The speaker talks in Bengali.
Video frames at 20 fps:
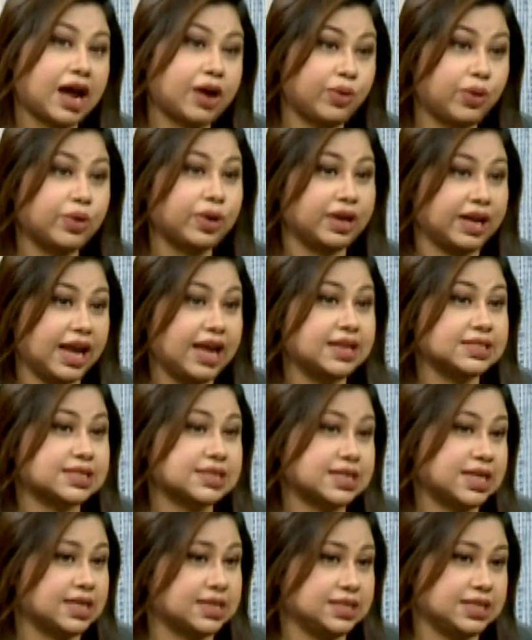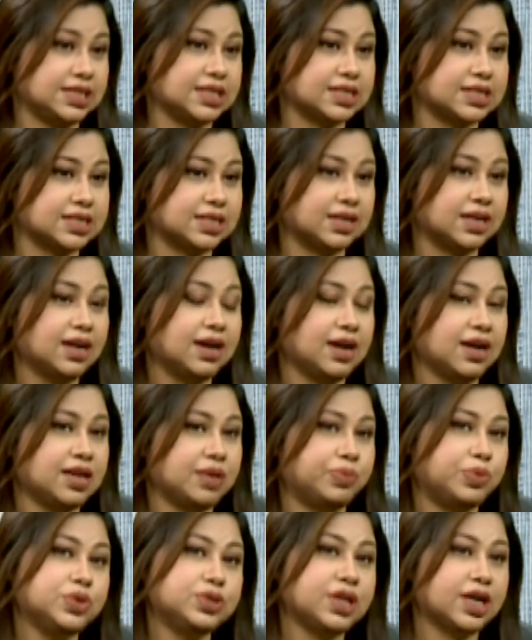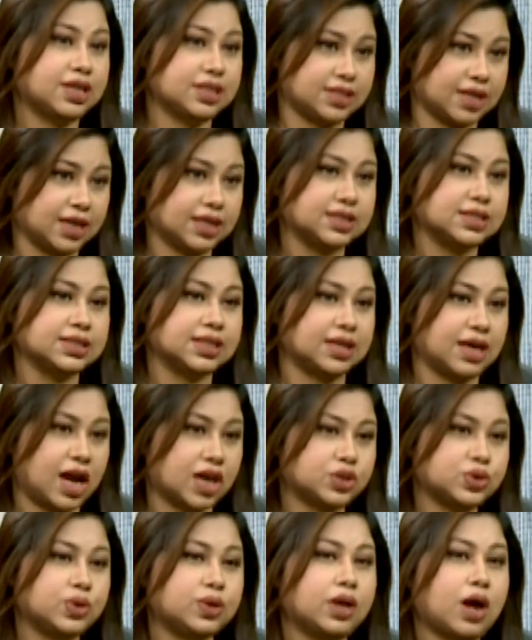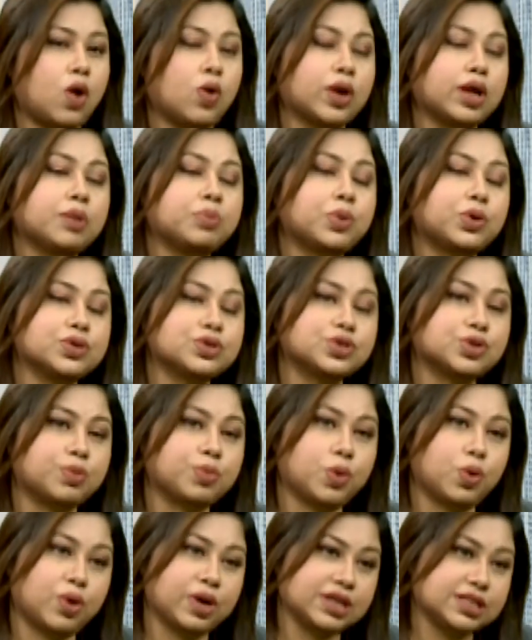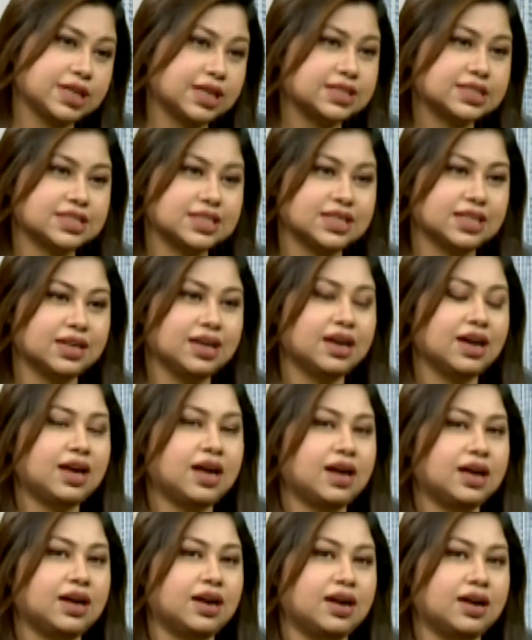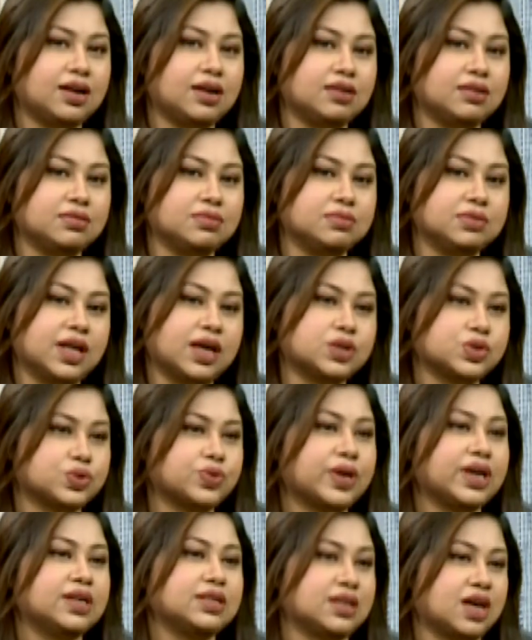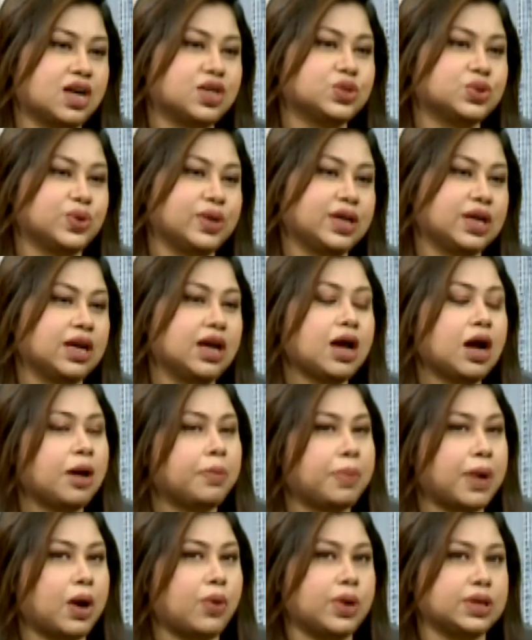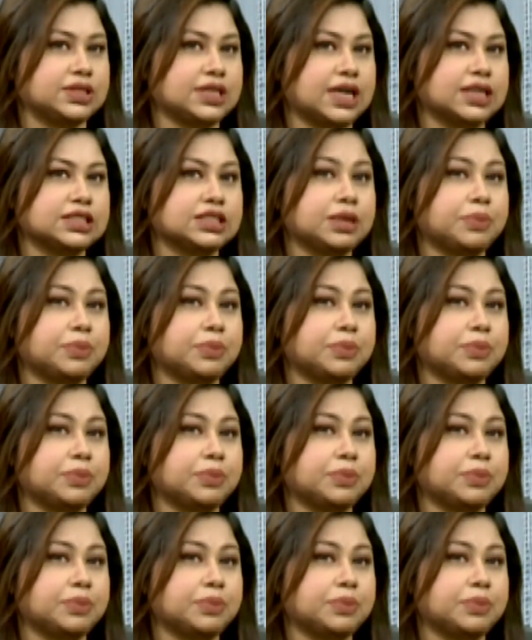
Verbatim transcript: এখন এই স্টেজে এসে বোঝা যায় যে আসলে অনেক পরিশ্রম করে যাচ্ছি দ্যাটস ওয়াই এটা আসলে পাওয়া যাচ্ছে